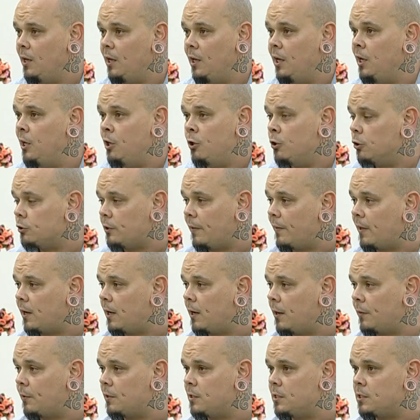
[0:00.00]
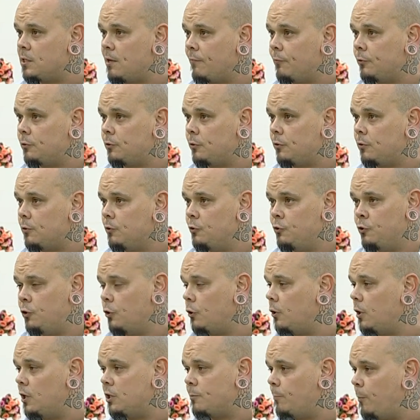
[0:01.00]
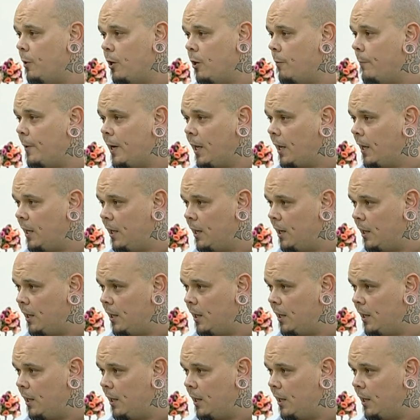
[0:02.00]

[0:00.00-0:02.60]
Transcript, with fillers: y no te dejan hacerles la foto, yo no le explico para qué